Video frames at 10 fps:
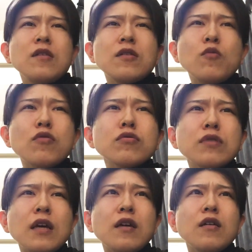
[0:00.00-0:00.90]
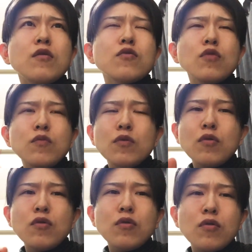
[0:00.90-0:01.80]
もう本当ね、あの
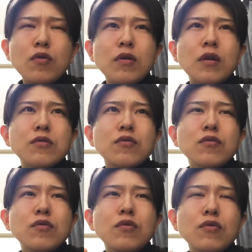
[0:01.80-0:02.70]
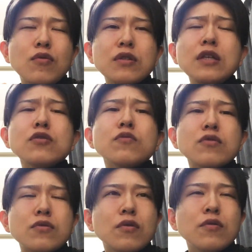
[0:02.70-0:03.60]
もう、あのー、これでいいと思う
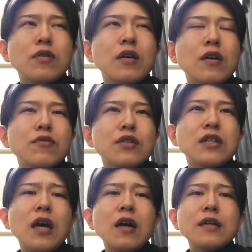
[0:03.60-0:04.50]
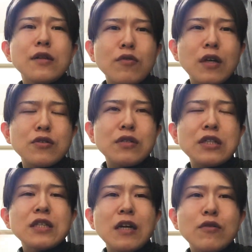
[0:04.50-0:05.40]
んですよ。あの、気が合わないとか、すれ
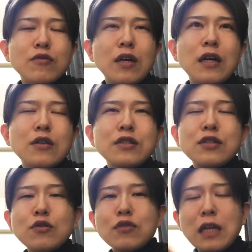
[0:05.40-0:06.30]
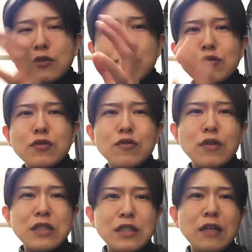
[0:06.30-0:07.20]
違うとか理想の家族像と
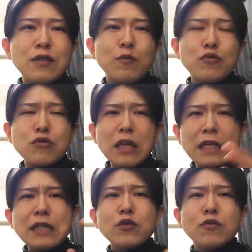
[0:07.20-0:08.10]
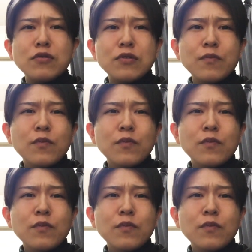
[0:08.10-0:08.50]
か違うで、もうそれでいいと思うんです。